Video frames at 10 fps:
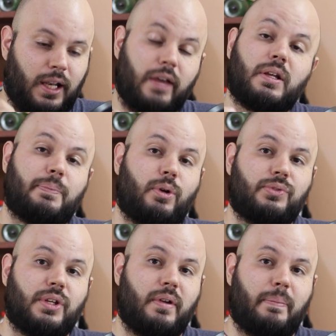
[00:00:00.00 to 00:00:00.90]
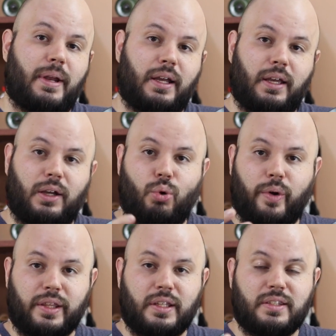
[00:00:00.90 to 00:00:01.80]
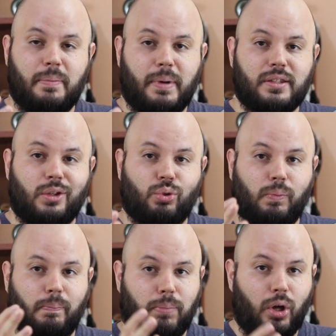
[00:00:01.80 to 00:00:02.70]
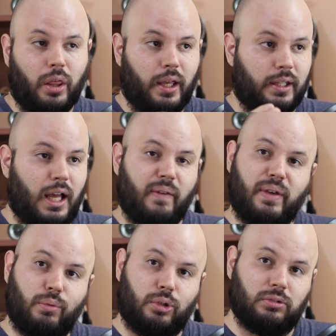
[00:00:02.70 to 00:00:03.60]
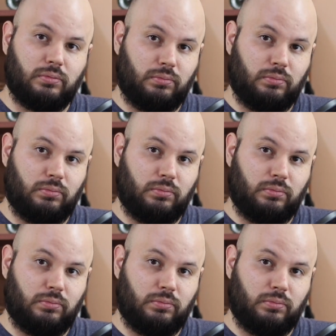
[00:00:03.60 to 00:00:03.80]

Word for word: Liveness Proof sirve para que Kubernetes sepa si tu pod está vivo.